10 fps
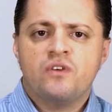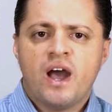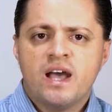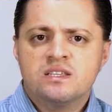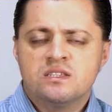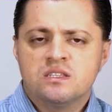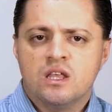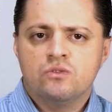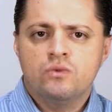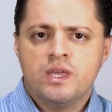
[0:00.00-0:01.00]
fases
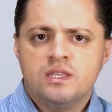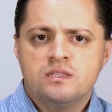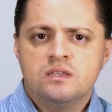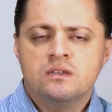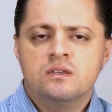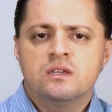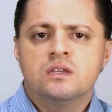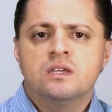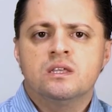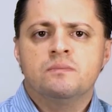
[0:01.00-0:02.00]
da doença,
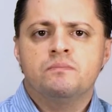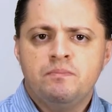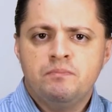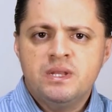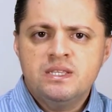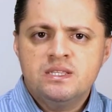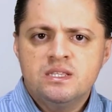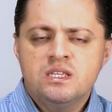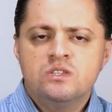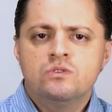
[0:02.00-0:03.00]

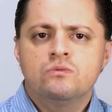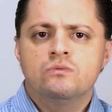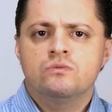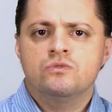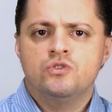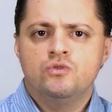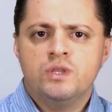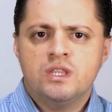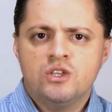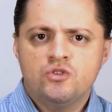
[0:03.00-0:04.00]
precisam de um
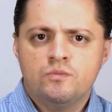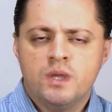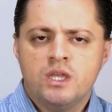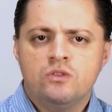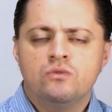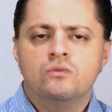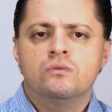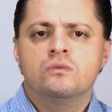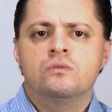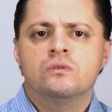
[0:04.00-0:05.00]
entendimento
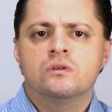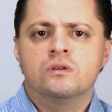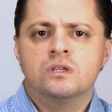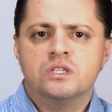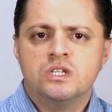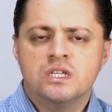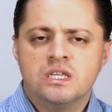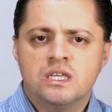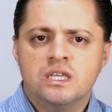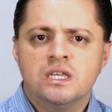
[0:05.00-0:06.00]
de
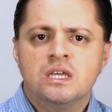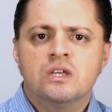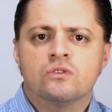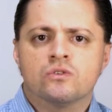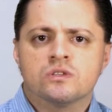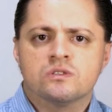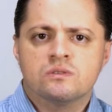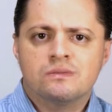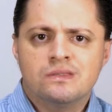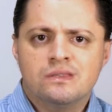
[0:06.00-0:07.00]
que nós
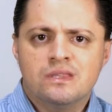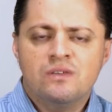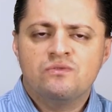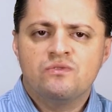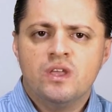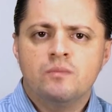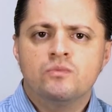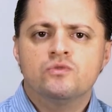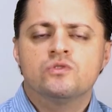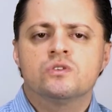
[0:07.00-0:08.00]

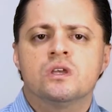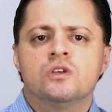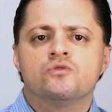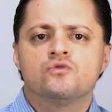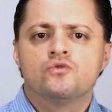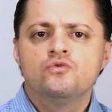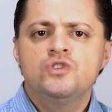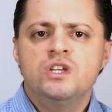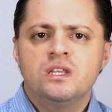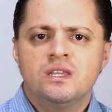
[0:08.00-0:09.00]
devemos
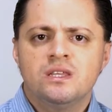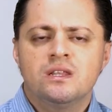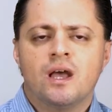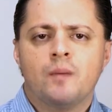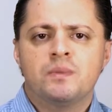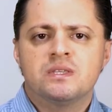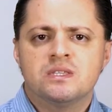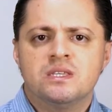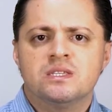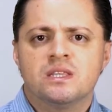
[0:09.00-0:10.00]
sugerir a
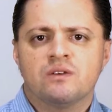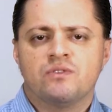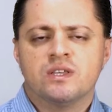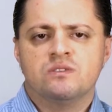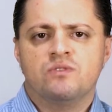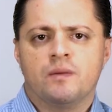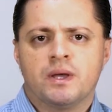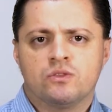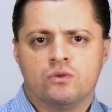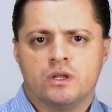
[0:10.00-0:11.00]
pesquisa na fase
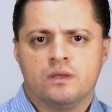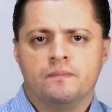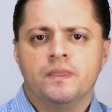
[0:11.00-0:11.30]
inflamatória